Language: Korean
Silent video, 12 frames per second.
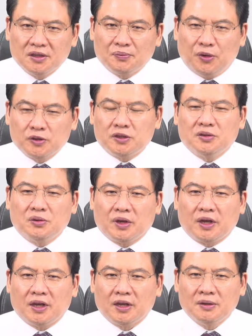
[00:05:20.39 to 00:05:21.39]

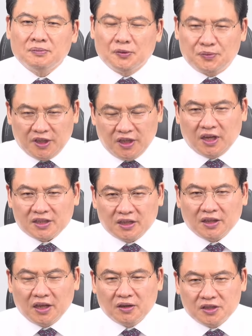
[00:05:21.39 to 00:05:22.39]
봉천동에 뭐 빌라 에
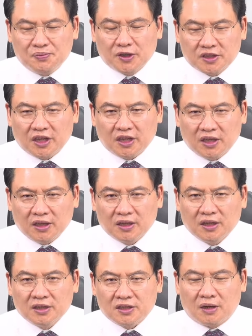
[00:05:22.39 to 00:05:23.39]
산대요. 20평짜리.
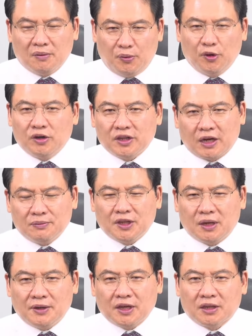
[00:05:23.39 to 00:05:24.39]
제가 뭐 본 건
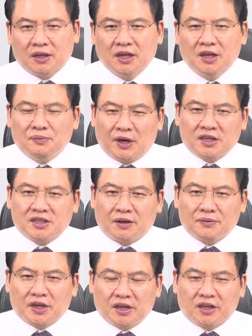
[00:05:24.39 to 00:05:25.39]
아닙니다만은 많은
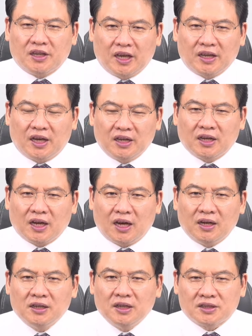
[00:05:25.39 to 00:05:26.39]
사람들이 그렇게
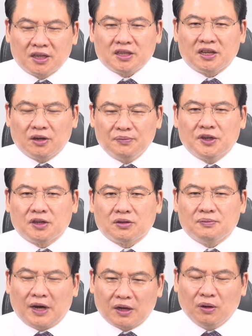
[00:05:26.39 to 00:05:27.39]
얘기하니까 재산이 없는
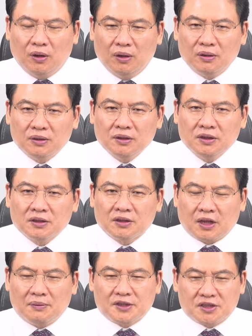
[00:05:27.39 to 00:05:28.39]
것도 맞고
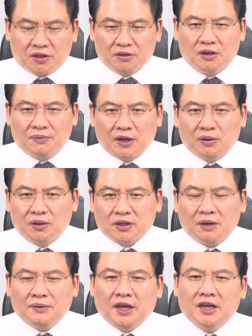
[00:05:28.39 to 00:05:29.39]
그다음에 청렴하고
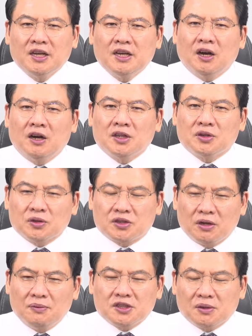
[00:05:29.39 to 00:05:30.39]
그다음에 또
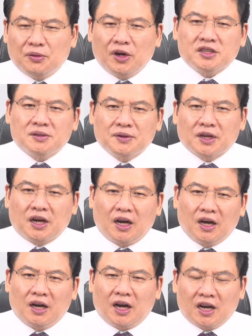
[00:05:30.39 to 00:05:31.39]
젊어서 뭐
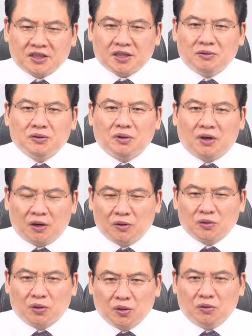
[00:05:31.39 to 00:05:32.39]
했습니까? 학생 운동하고
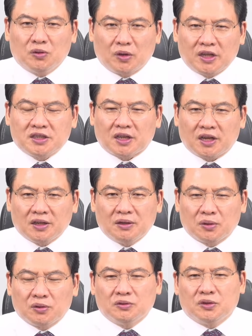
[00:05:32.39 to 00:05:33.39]
노동 운동 했잖아요.
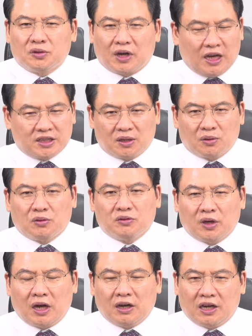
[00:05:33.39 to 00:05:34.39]
노동 운동도 가짜 노동
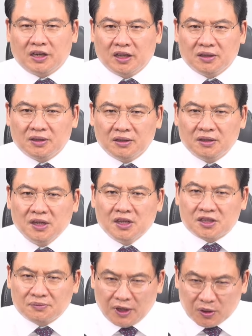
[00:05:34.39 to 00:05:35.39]
운동 한 거 아니에요.
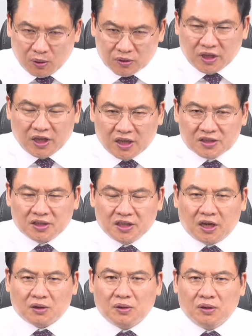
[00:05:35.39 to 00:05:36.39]
정말 공장에 가서
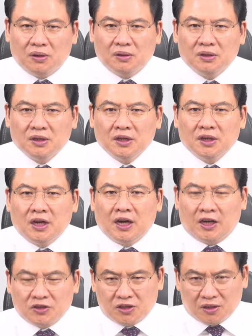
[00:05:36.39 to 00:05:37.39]
일하고
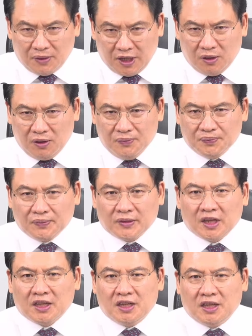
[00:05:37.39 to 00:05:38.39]
아주 정말로
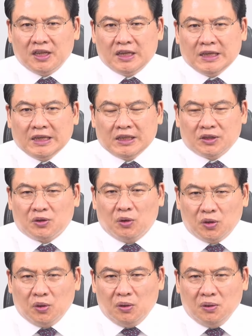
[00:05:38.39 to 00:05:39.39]
이
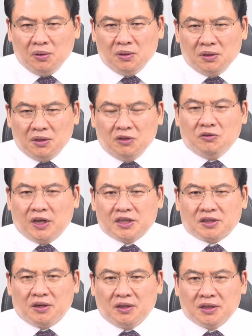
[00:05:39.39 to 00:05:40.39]
노동을
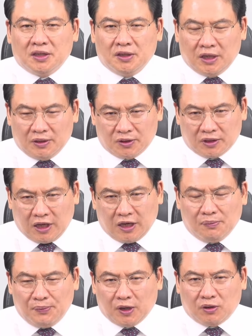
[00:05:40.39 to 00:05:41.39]
위해서 이
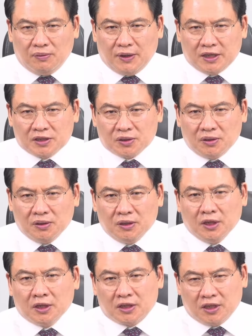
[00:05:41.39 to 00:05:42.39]
탄압받고 말이죠.
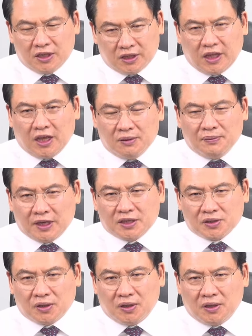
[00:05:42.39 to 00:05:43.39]
그 그때는
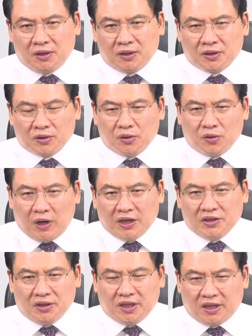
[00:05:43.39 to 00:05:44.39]
말이죠. 노동
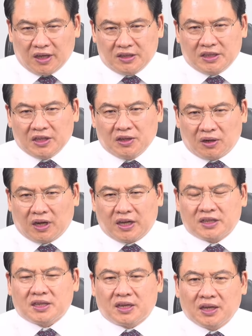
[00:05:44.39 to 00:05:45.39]
환경이 굉장히
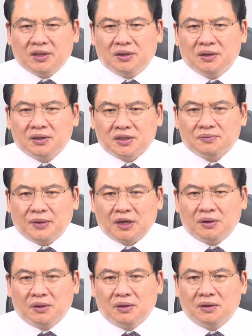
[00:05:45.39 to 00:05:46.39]
열악했잖아요.
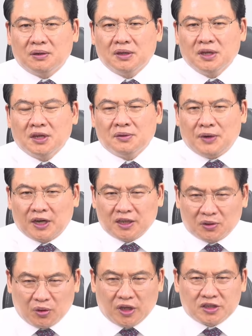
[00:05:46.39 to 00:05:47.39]
정말로. 막
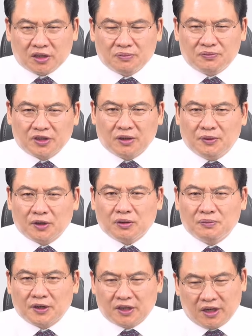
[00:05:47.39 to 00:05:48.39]
그냥 노예처럼 부려먹고
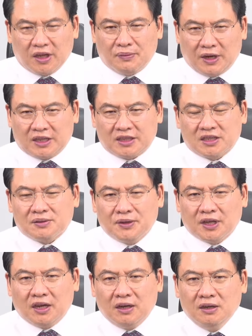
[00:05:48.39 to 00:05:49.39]
뭐 그런 게 많았지
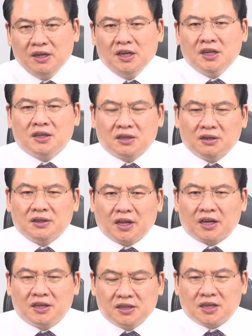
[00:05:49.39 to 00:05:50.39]
않습니까? 그런
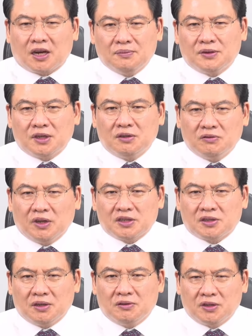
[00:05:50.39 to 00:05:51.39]
때 그 사람들을
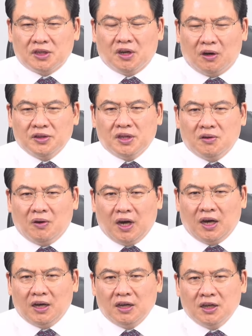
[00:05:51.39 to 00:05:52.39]
위해서 우리
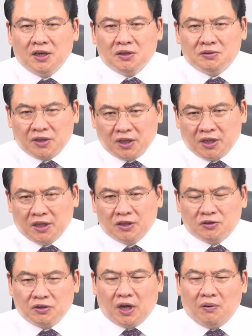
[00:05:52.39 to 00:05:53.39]
언니와 우리
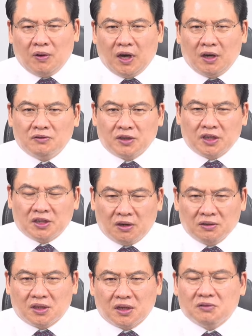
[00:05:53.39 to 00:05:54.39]
누나와 우리
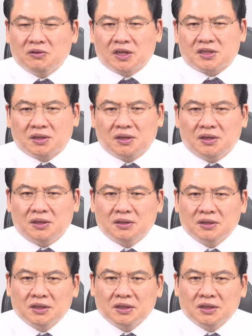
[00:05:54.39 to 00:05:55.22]
형들을 위해서